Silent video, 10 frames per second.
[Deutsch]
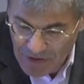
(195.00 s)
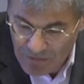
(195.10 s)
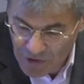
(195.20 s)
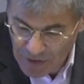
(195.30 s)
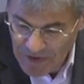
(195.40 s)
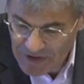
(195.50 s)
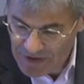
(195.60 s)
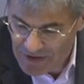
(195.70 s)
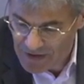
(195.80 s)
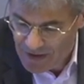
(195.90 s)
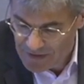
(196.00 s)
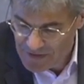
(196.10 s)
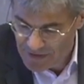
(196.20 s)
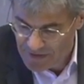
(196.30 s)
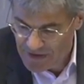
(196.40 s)
den Wirbeltieren
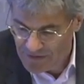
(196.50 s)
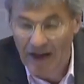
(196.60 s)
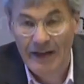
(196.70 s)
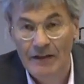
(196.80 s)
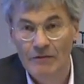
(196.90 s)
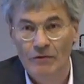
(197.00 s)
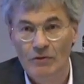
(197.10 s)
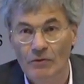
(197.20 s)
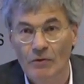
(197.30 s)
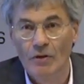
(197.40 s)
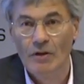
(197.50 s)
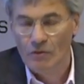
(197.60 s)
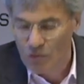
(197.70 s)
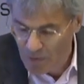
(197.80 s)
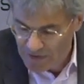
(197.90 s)
ganze zwei von
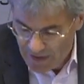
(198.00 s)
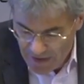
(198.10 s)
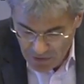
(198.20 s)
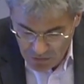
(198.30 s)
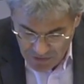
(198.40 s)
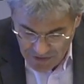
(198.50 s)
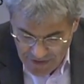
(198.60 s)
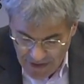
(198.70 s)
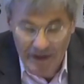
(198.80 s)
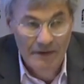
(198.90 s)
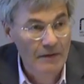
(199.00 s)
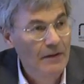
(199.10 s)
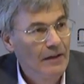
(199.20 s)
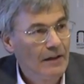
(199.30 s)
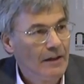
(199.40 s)
über 300 Seiten,
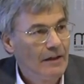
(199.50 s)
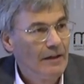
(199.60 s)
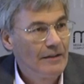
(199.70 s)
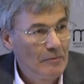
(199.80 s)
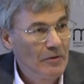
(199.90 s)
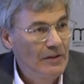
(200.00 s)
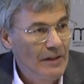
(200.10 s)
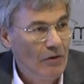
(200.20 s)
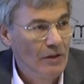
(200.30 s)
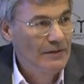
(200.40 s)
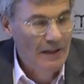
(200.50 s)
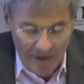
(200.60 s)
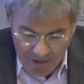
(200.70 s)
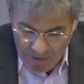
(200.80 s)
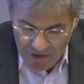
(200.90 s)
nämlich genauer
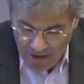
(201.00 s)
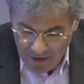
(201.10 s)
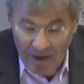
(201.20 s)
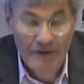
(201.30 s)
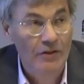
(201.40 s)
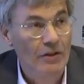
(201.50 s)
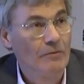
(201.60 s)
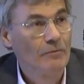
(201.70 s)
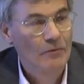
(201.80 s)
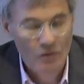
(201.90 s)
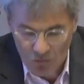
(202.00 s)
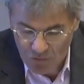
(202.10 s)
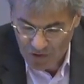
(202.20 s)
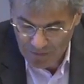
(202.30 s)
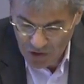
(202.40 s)
gesagt dem Salamander
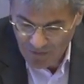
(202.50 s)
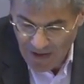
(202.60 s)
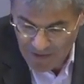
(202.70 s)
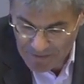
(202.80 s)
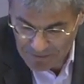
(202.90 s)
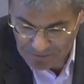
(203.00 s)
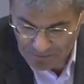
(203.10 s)
und dem Schwan.